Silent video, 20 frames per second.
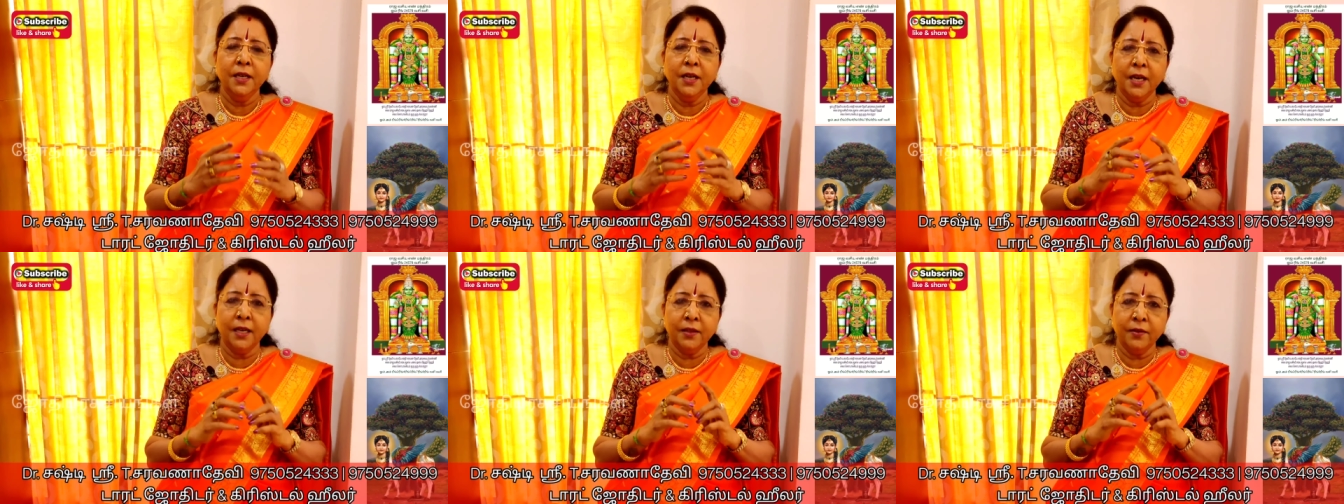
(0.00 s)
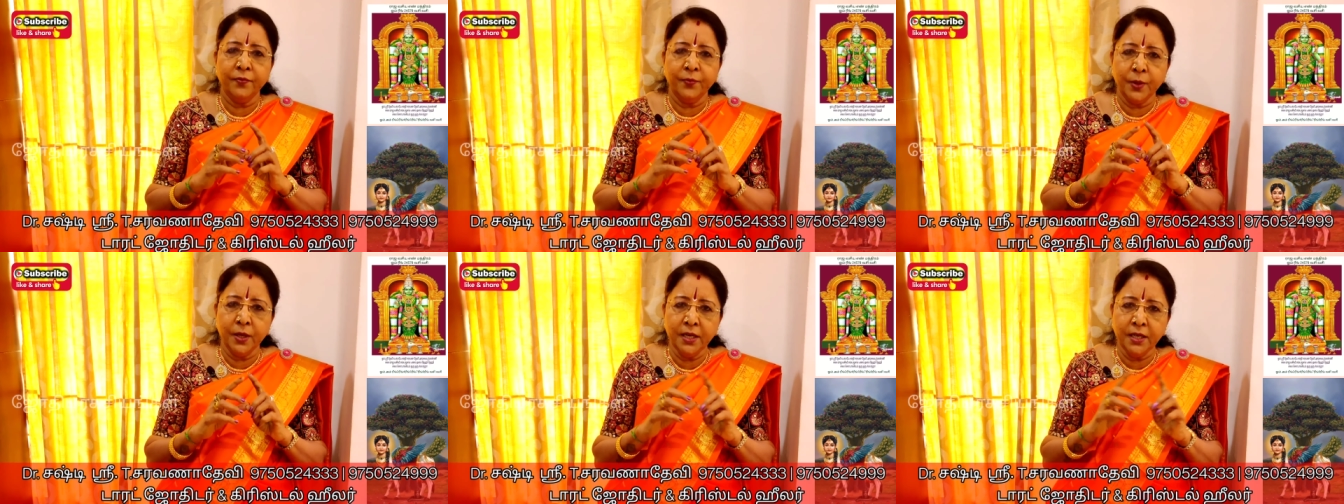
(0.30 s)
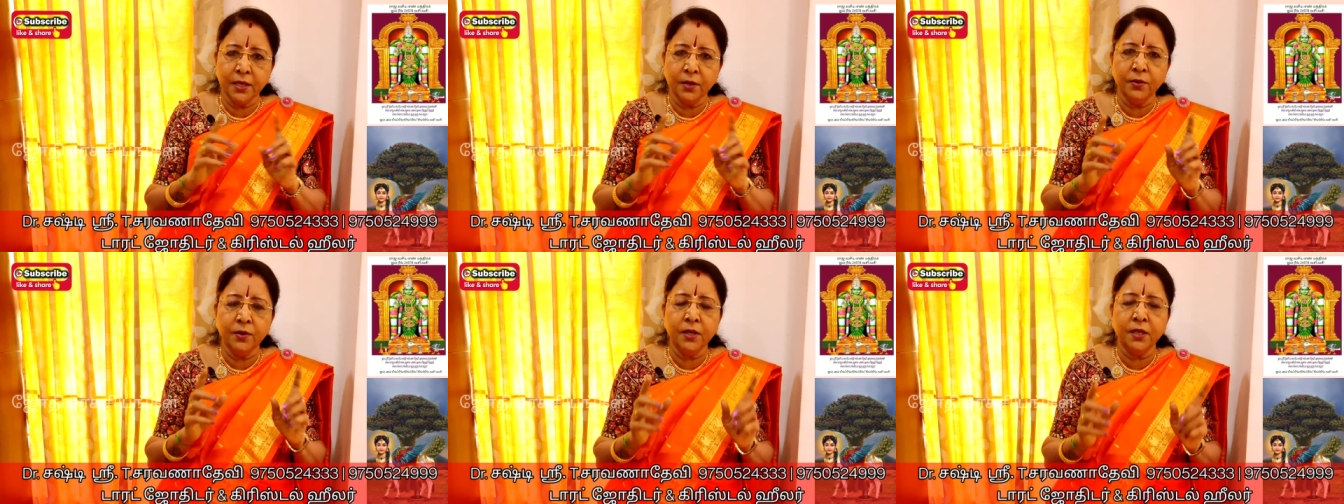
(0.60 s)
இல்லை அதை
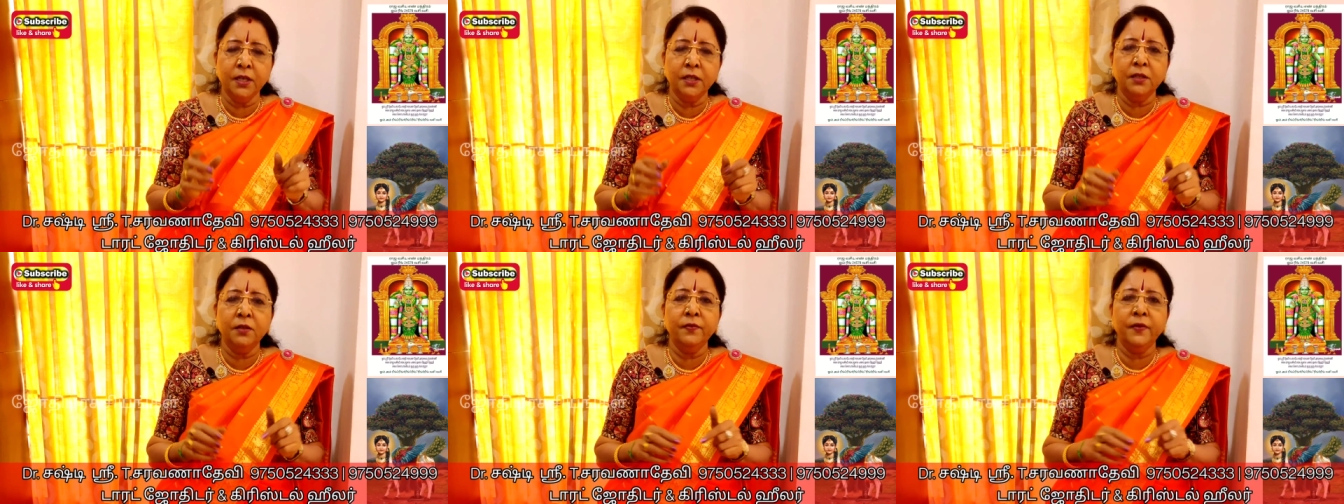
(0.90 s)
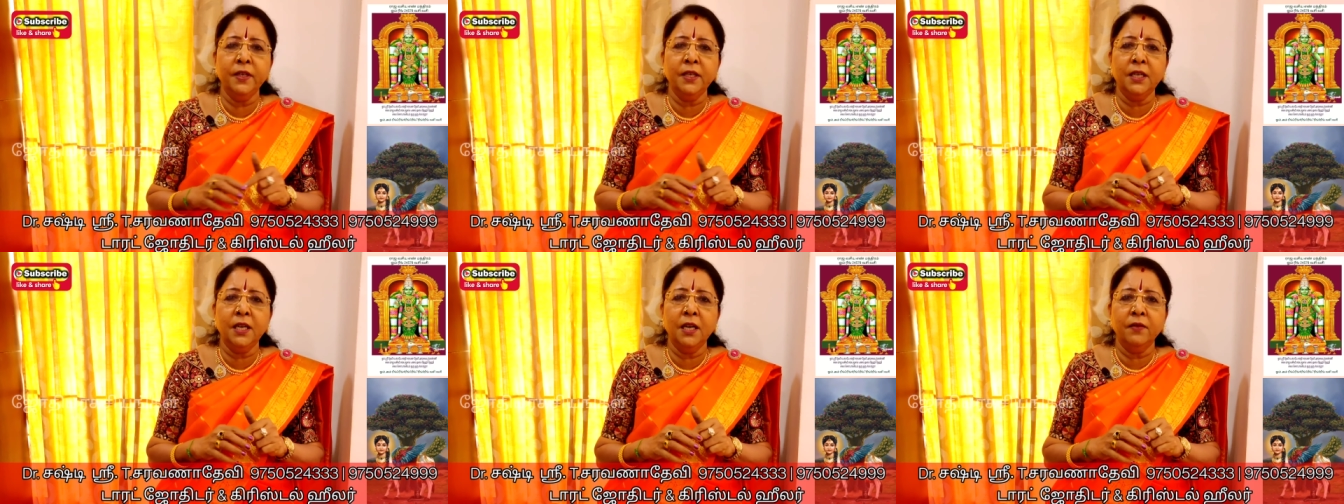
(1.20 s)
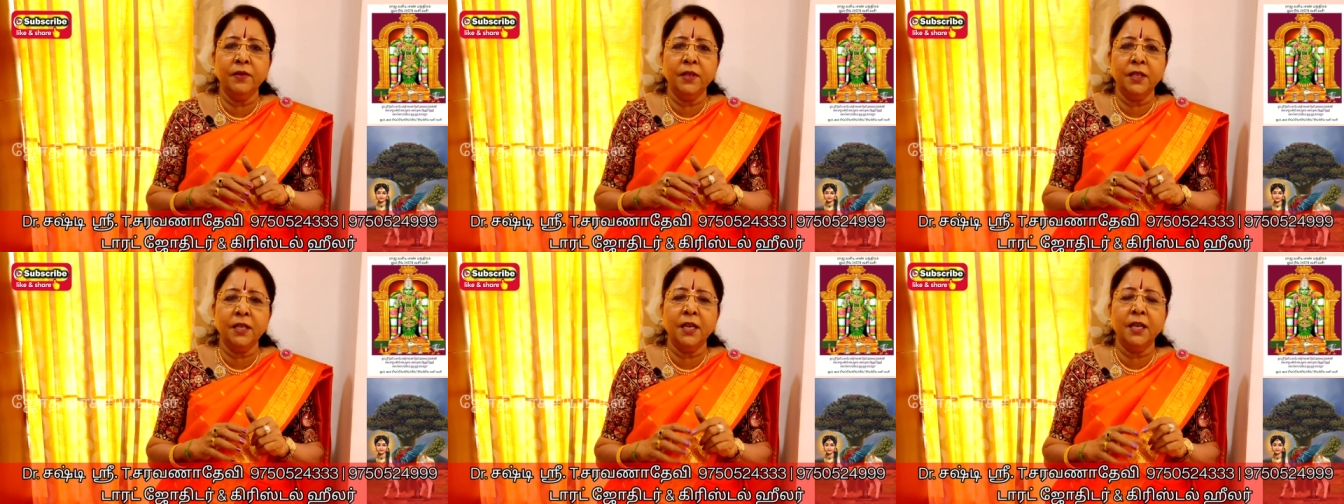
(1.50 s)
பிரிண்ட் அவுட் எடுத்து
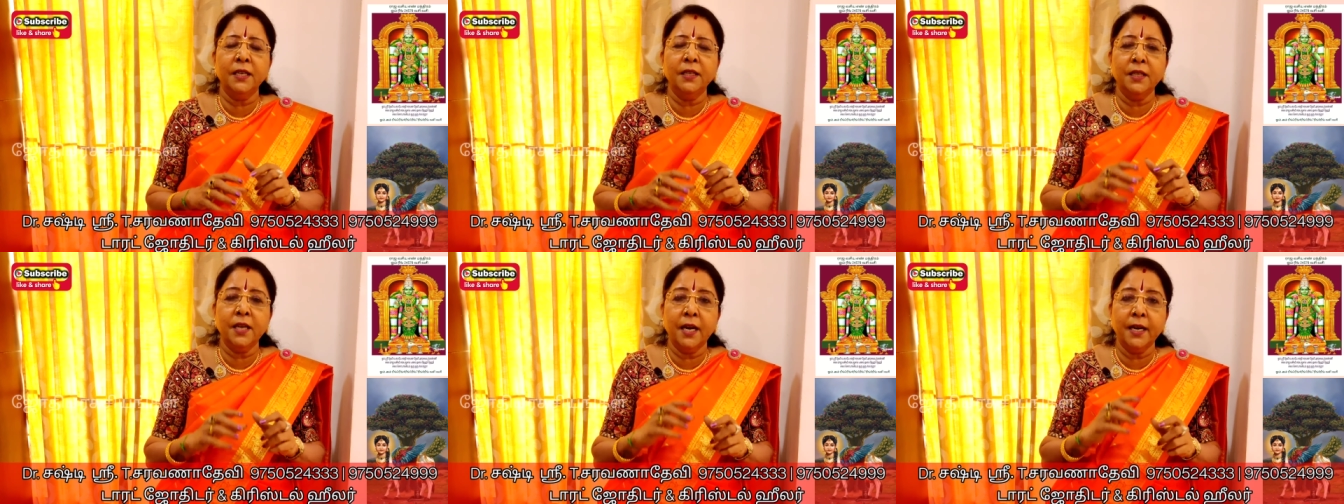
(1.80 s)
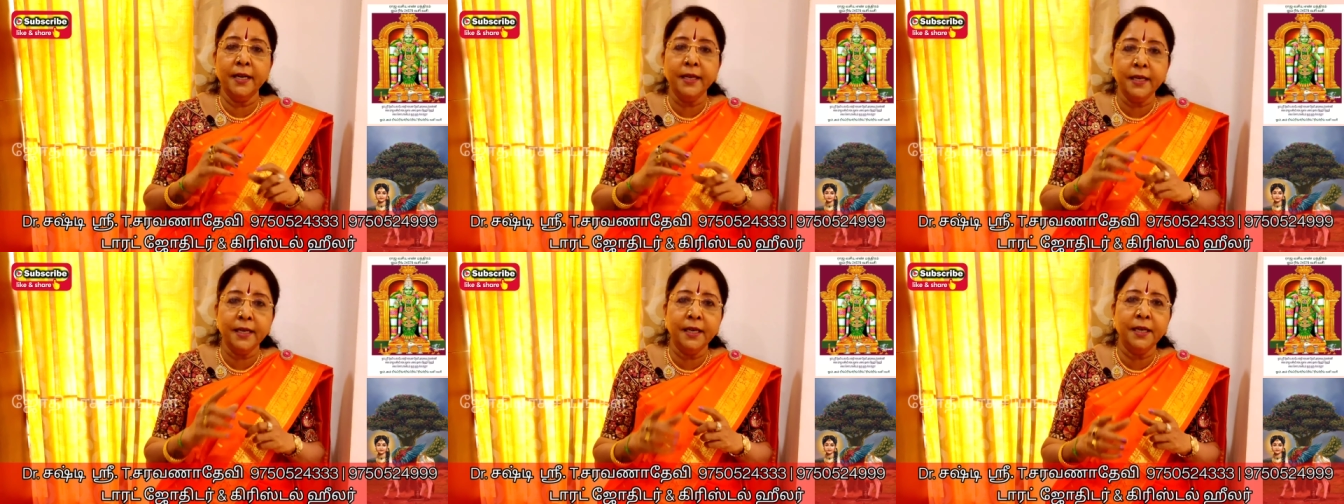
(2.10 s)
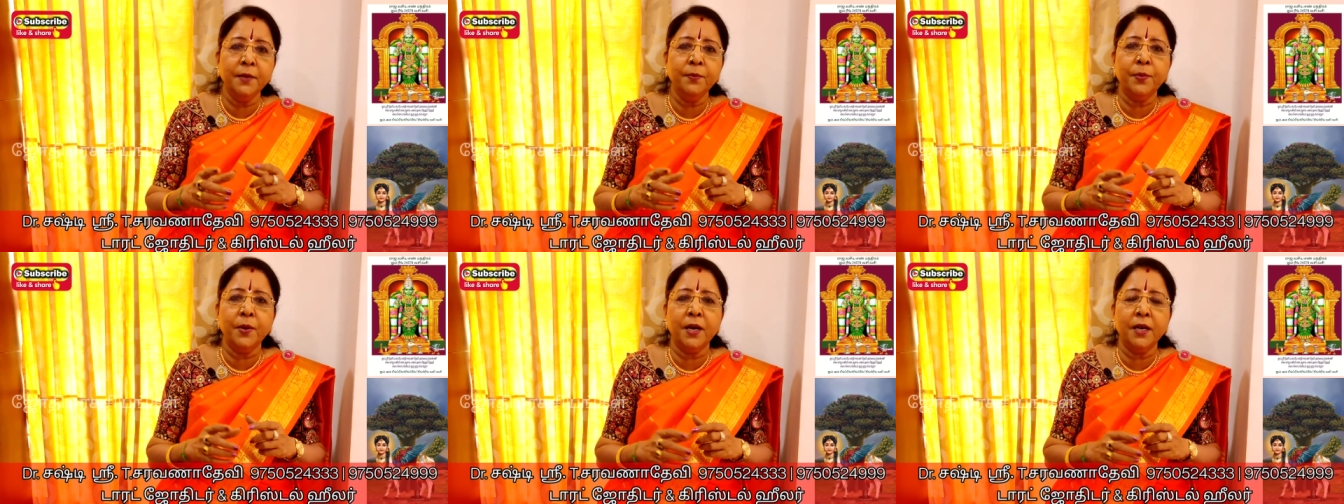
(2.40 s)
வீட்டில் வைக்கலாம் இதை
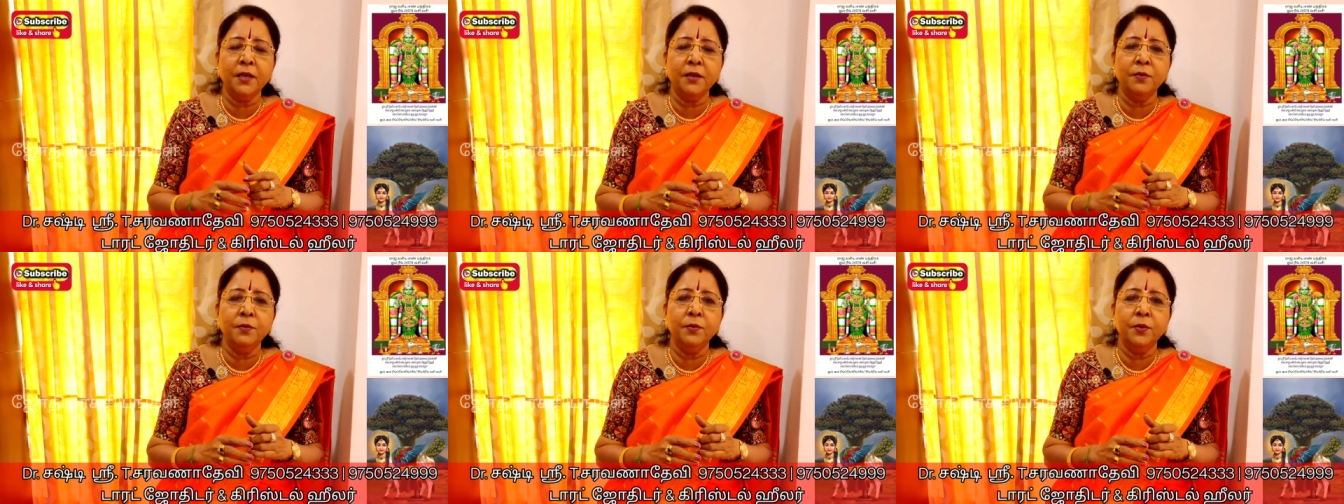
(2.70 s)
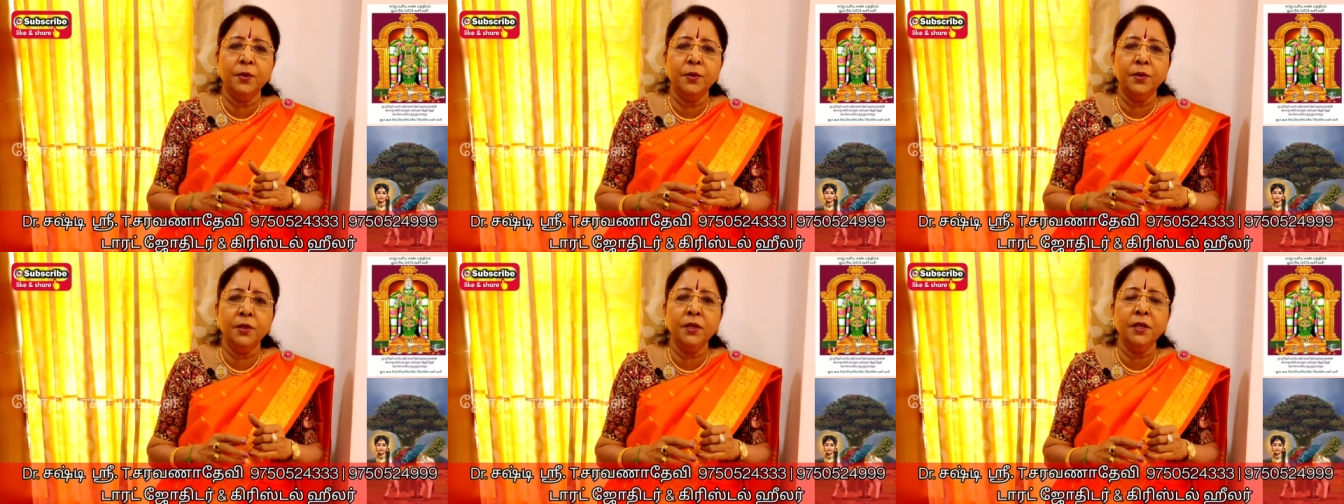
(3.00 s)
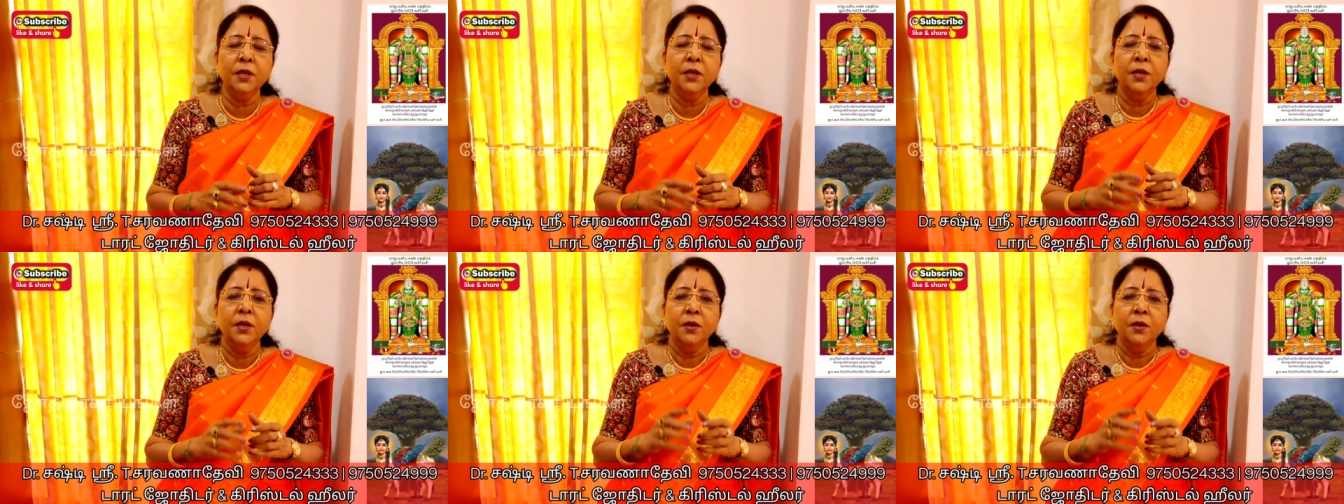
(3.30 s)
அடிக்கடி பார்க்கும்போது